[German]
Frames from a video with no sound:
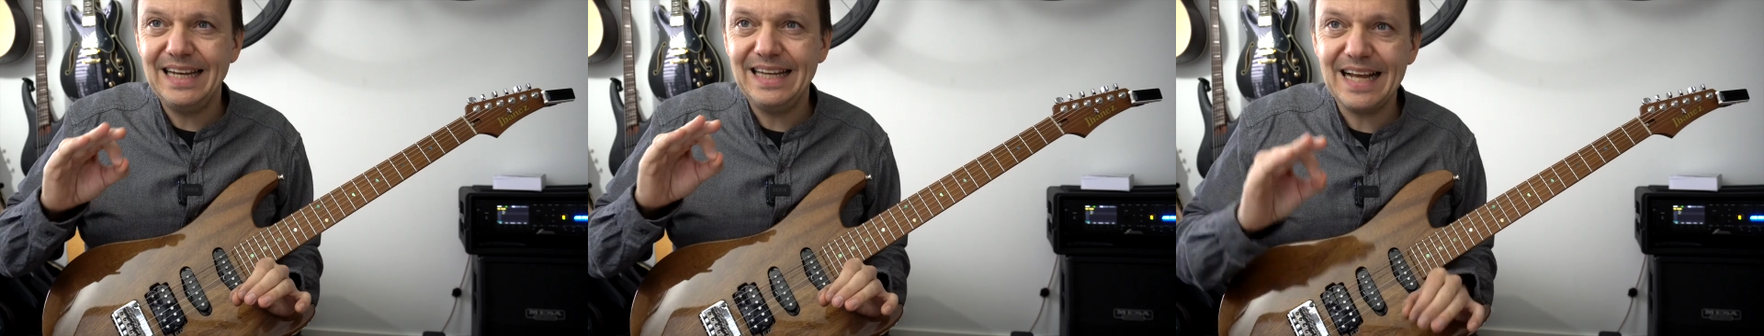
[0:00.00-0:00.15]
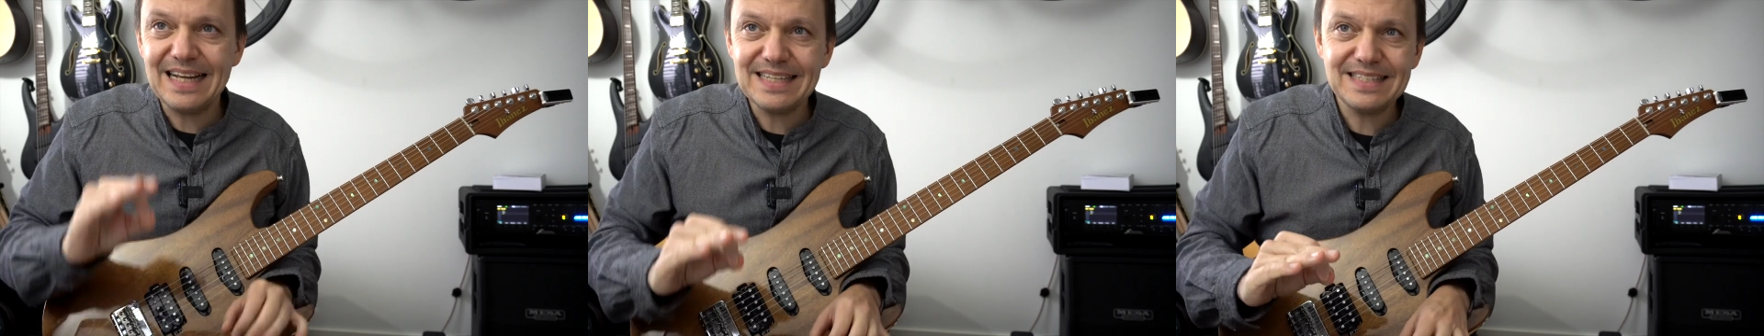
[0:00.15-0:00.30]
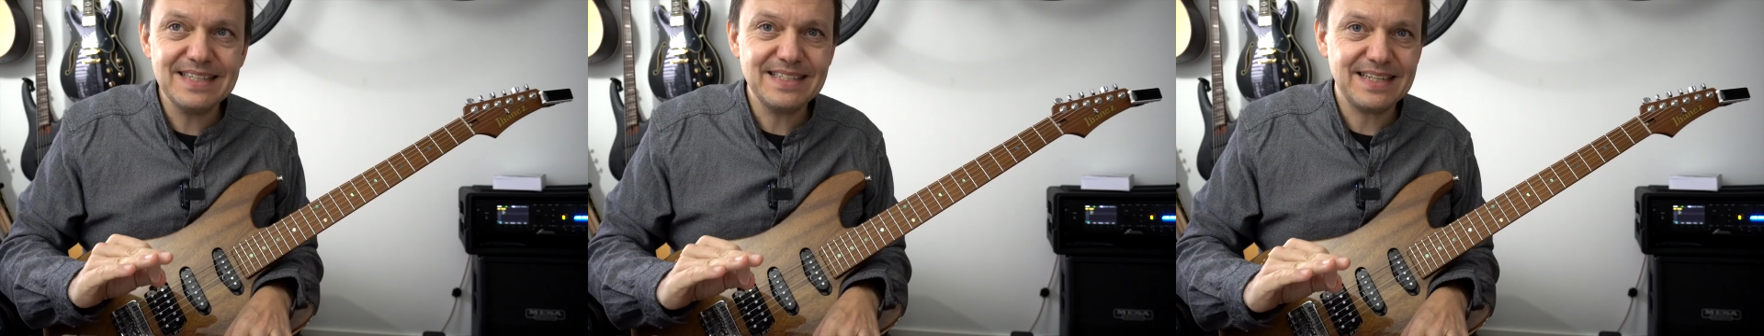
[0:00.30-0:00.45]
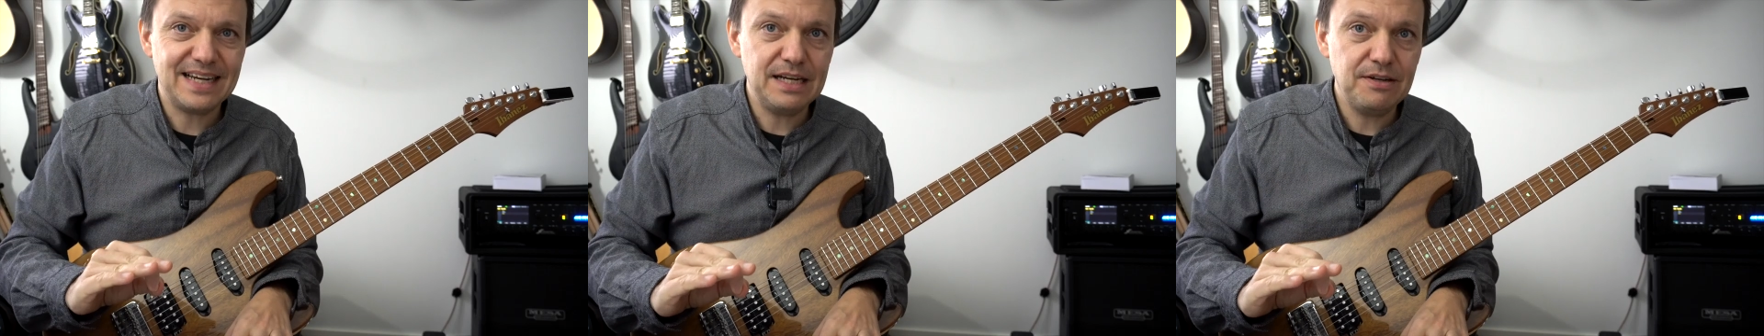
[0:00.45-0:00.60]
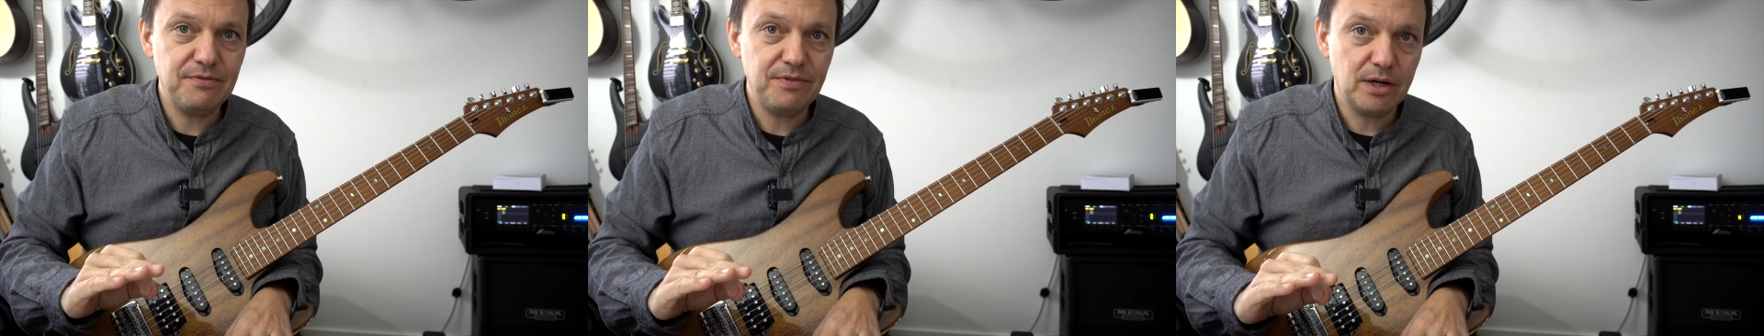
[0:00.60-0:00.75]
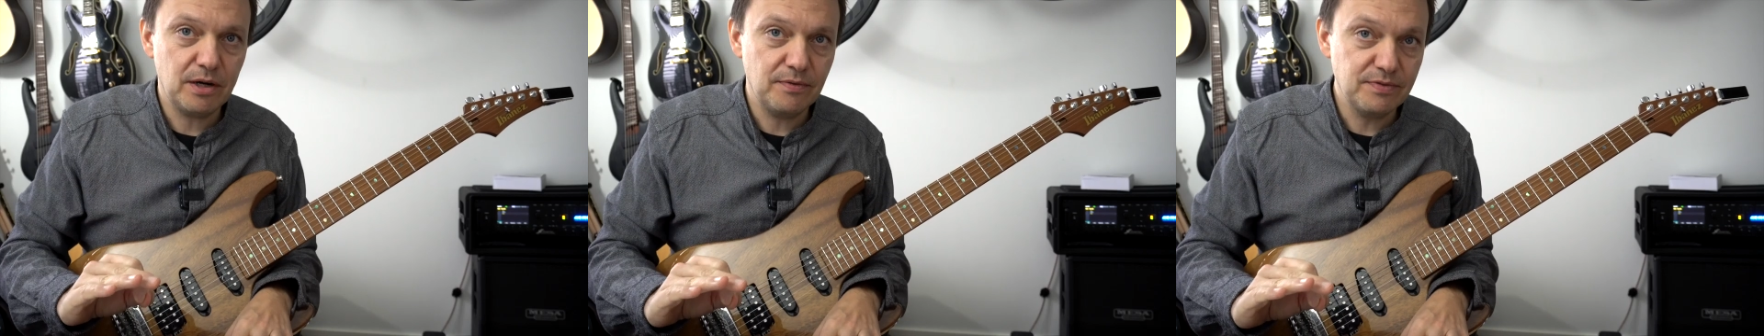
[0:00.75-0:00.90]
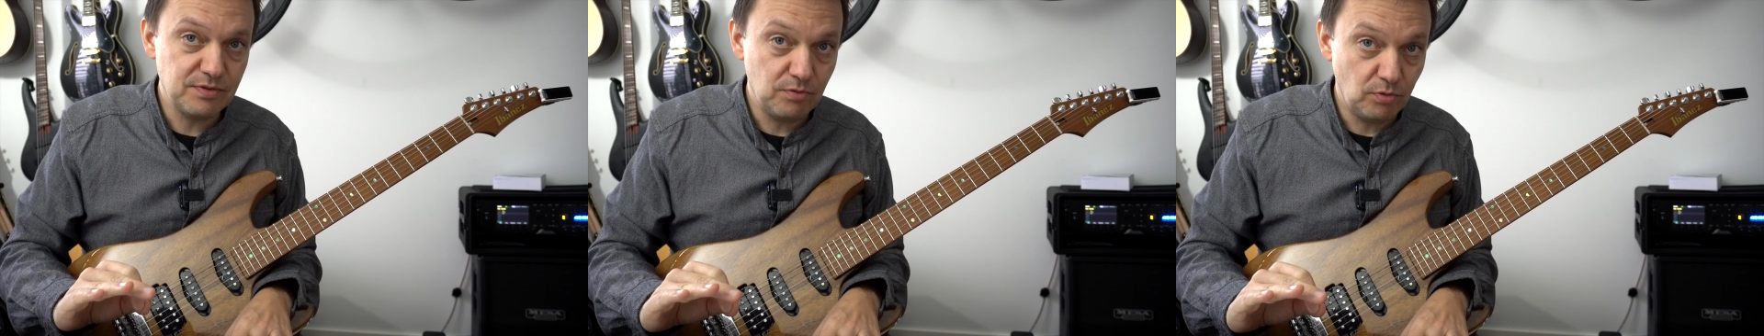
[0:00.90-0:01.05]
Lass es
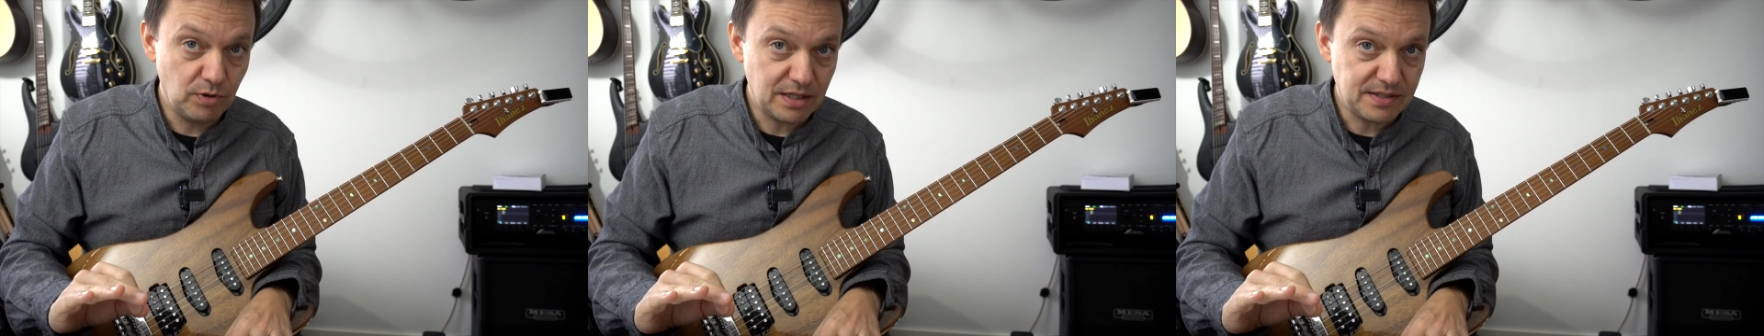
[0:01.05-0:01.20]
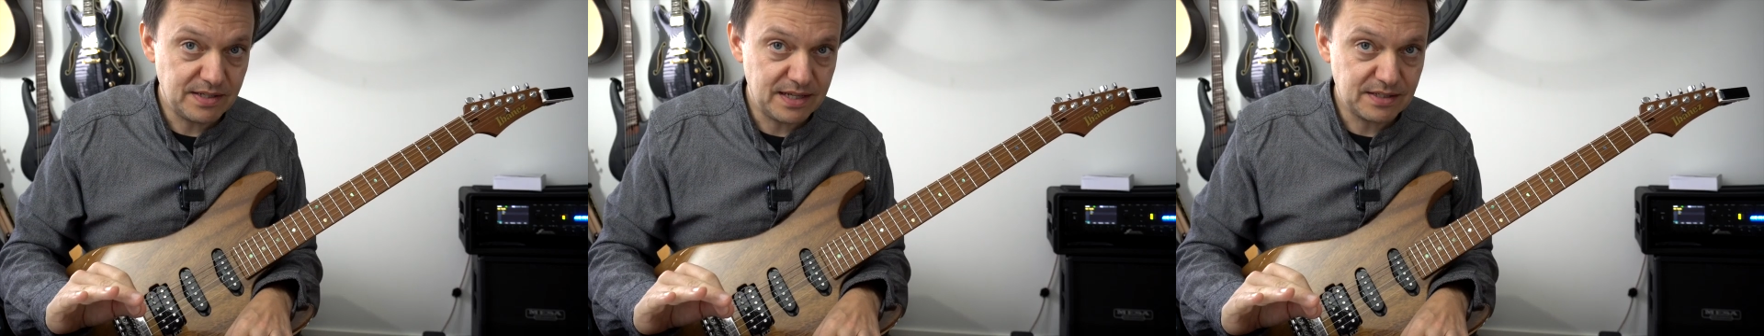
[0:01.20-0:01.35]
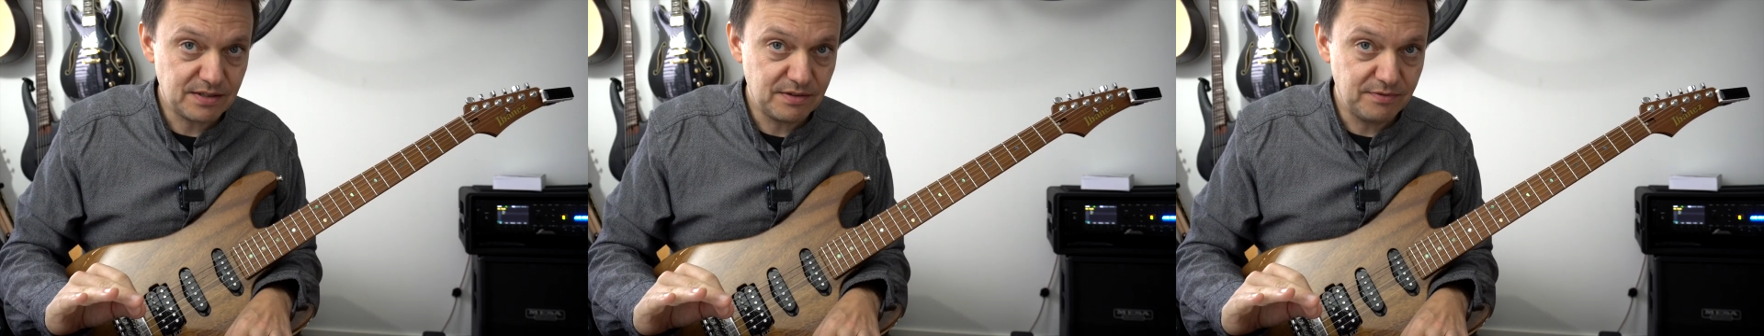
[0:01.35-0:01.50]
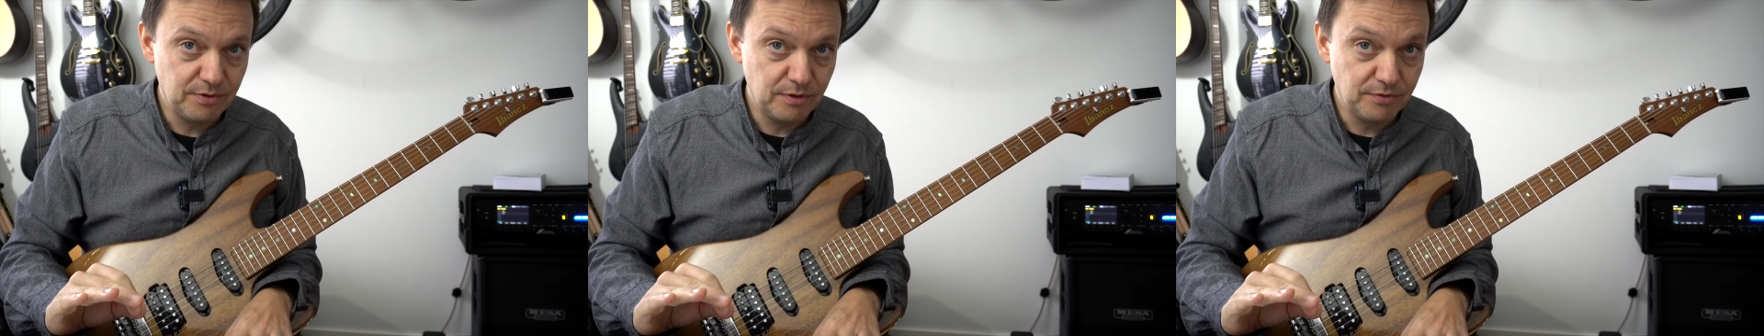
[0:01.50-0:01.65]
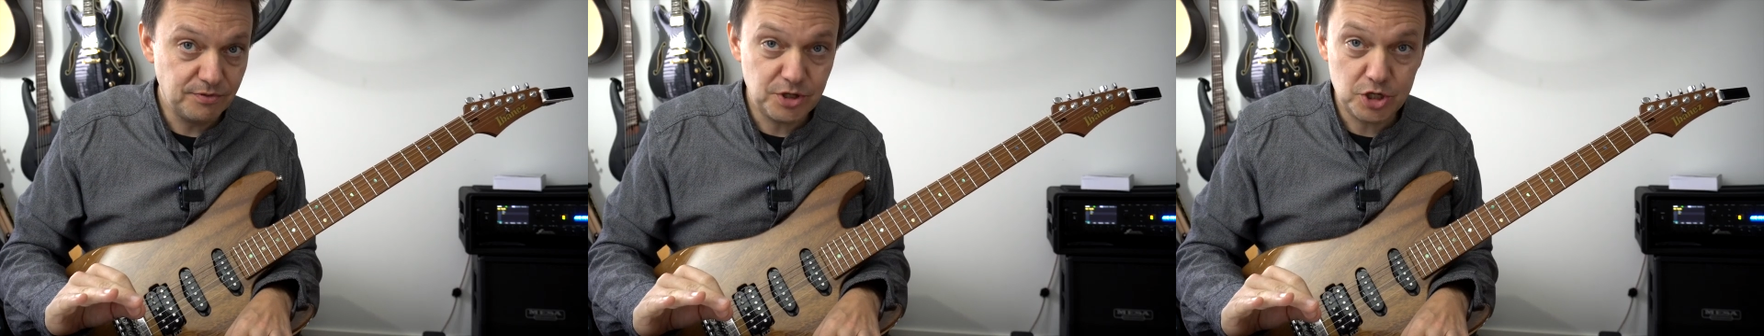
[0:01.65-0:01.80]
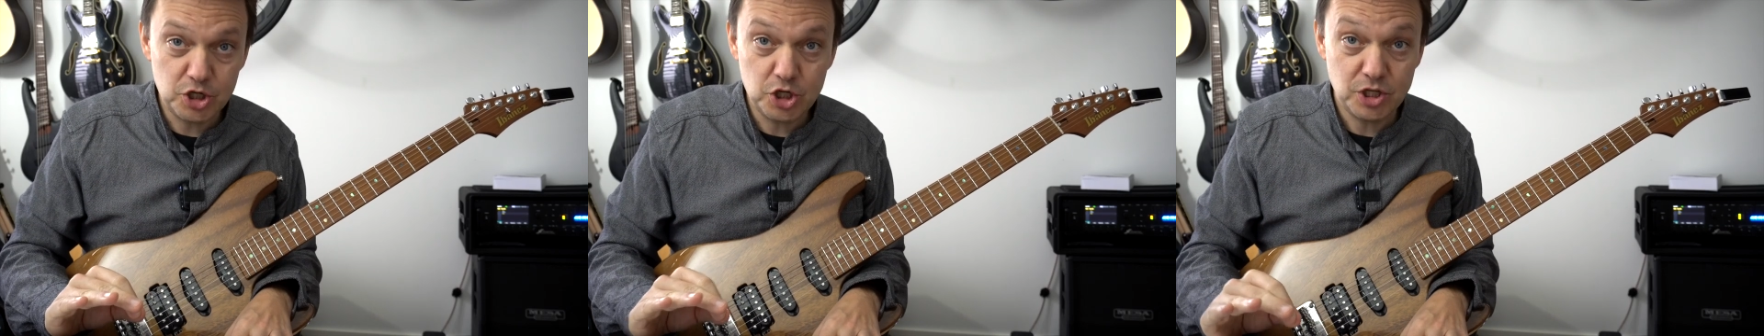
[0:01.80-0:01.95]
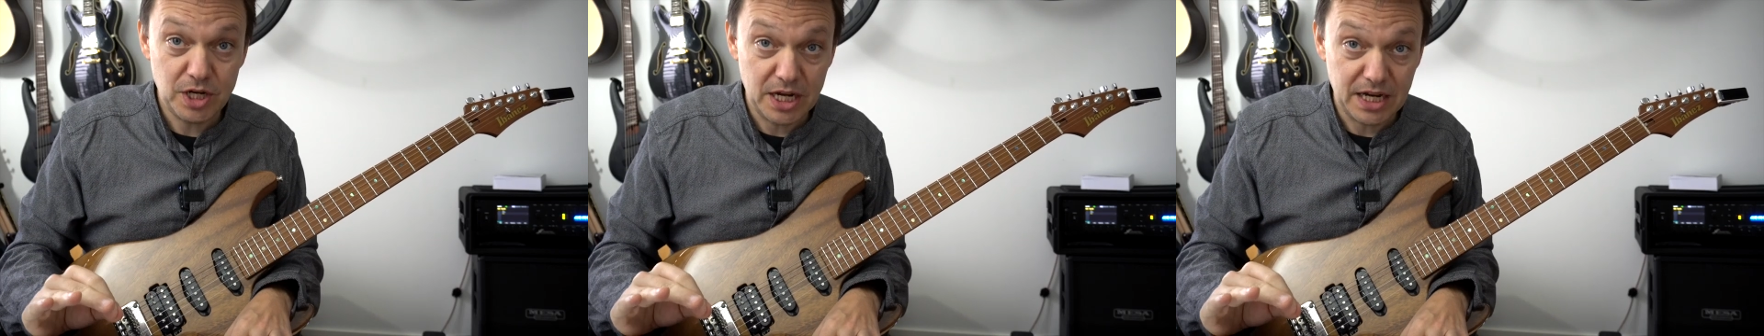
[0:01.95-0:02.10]
einfach auf
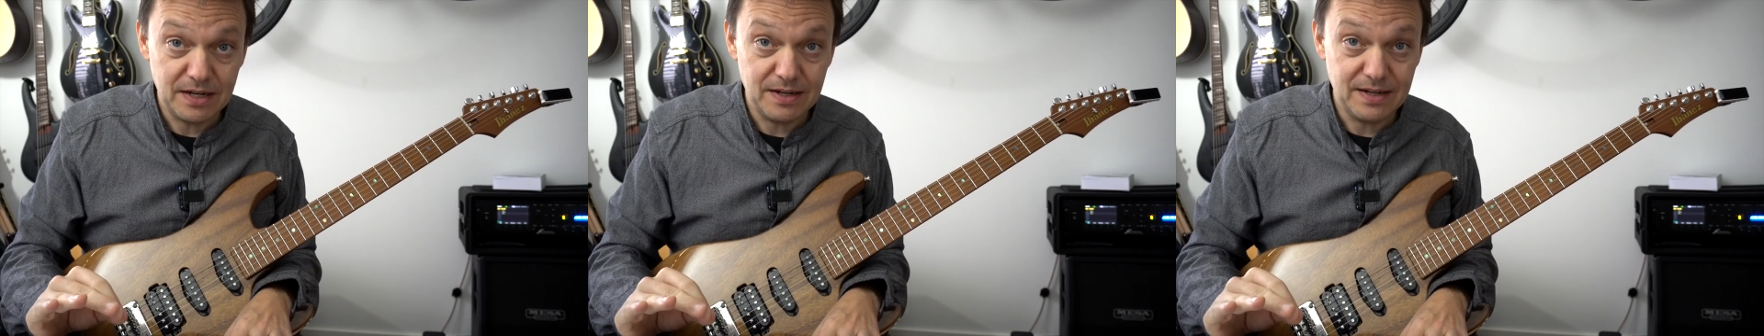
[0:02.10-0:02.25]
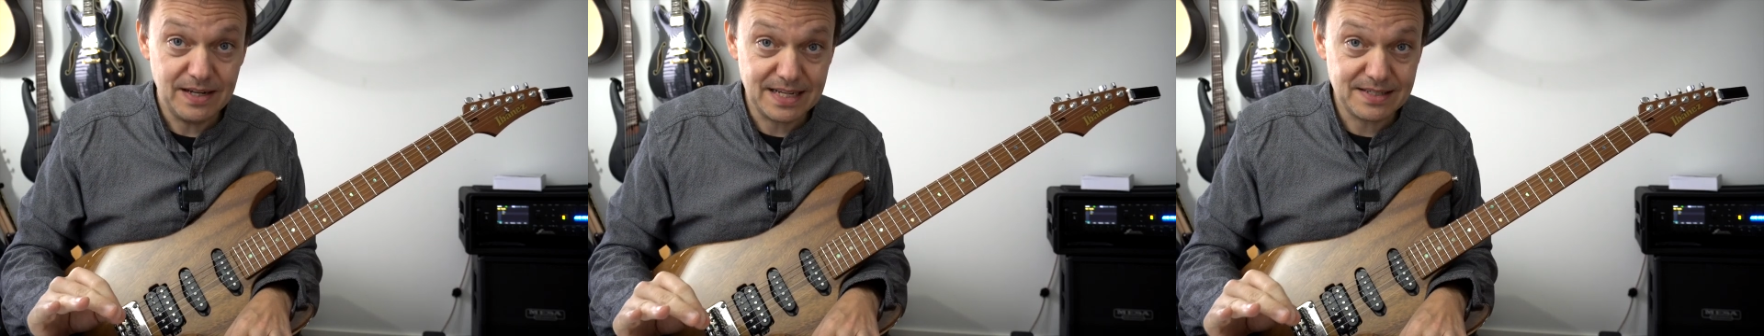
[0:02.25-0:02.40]
256 stehen.